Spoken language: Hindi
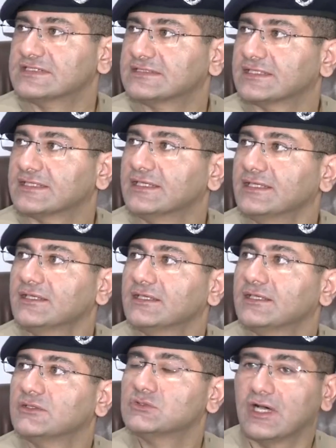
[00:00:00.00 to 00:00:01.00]
इवेंट्स देखें
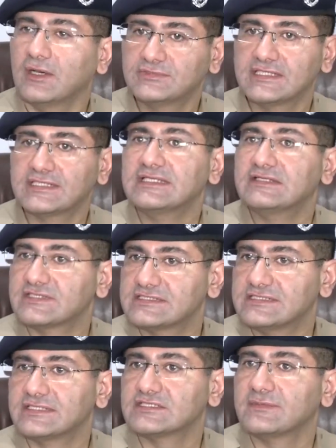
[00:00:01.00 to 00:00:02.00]
जो अब तक की
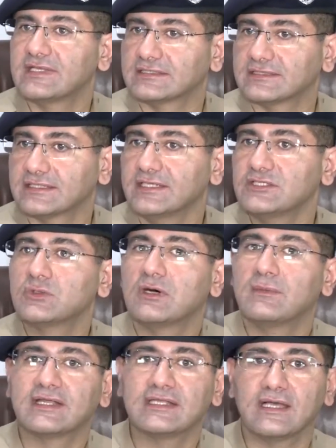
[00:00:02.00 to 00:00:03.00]
इन्वेस्टिगेशन में आता है जो
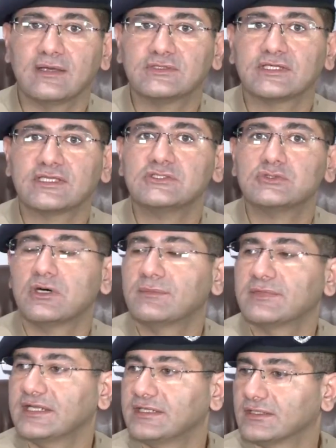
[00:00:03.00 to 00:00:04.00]
हमारी अब तक की जो
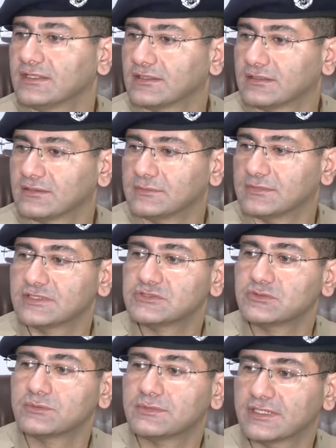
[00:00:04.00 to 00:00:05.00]
हमने
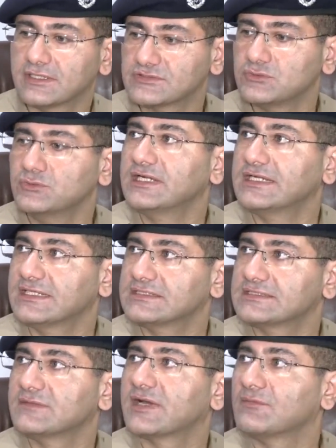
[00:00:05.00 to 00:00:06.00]
जो स्टूडेंट है
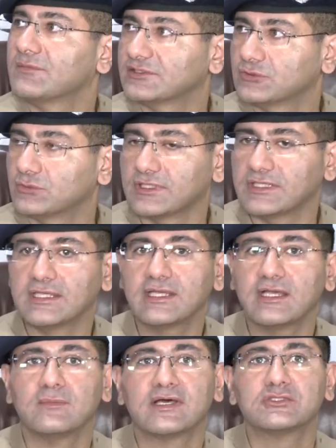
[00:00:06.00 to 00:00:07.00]
जिसके बारे में बात हो रही
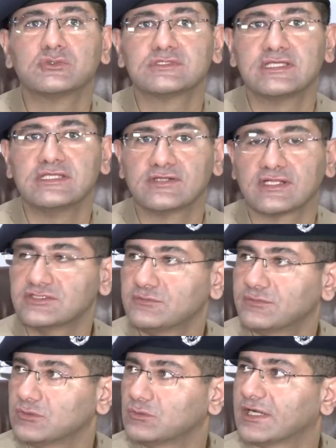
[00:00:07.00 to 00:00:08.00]
है हमारे जो उससे
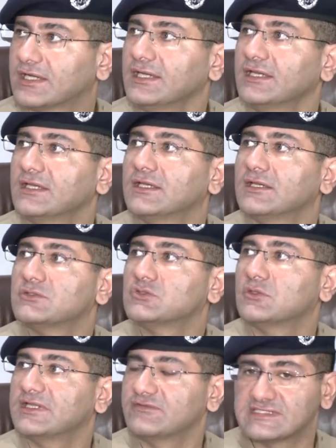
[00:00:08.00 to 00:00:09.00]
इंटरेक्शन भी हुआ है
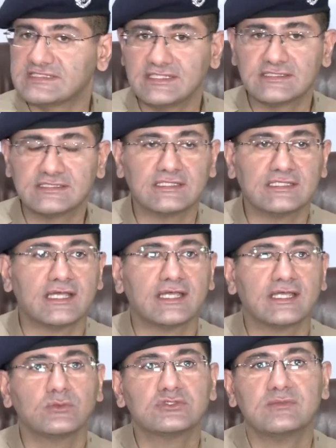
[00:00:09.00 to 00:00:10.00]
जो हमने इन्वेस्टिगेशन किया
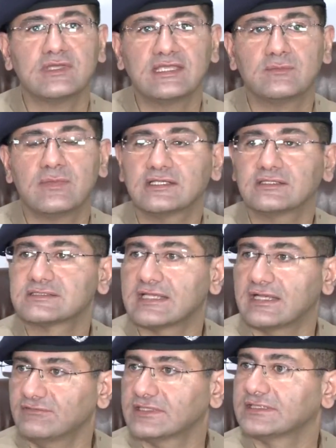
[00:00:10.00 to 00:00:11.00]
है उसमें ये बात
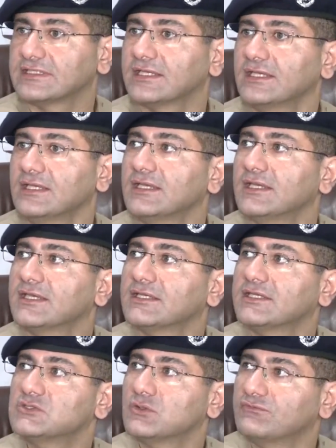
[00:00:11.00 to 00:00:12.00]
साफ आती है
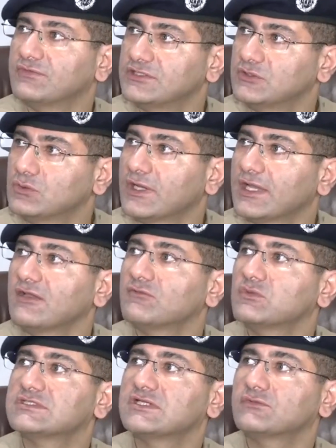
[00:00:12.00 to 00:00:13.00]
कि जो वीडियो है
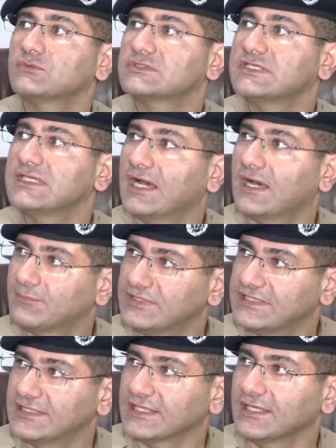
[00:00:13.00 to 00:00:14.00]
वो सिर्फ उसकी
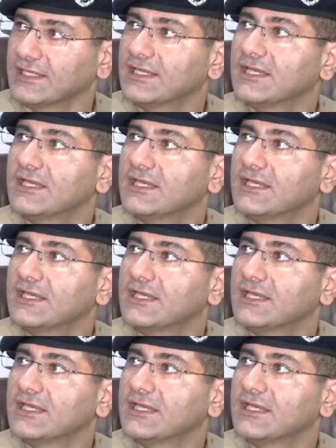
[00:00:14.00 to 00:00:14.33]
अपनी है